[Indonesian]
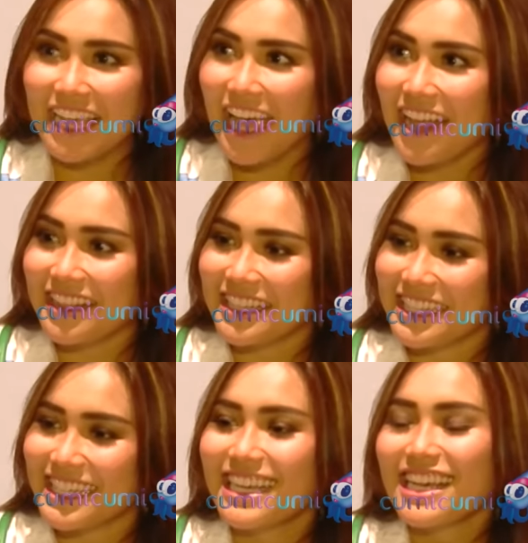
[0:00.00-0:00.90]
sehat gini,
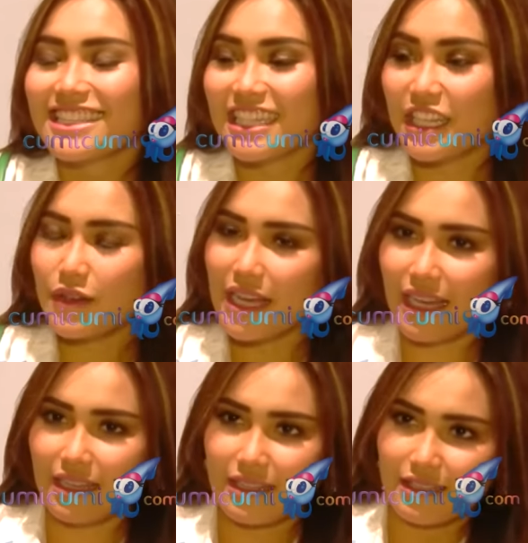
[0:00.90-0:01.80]
gini. jadi udah
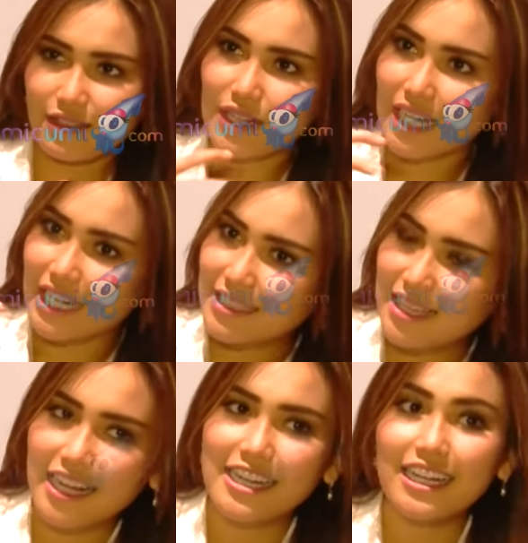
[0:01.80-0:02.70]
udah ngerasa
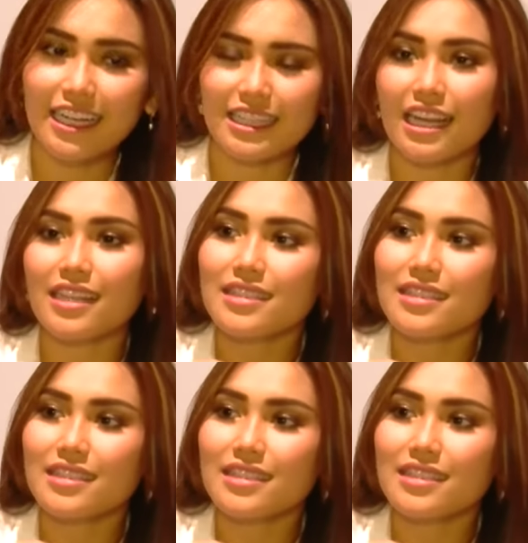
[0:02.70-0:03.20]
ngedekat karena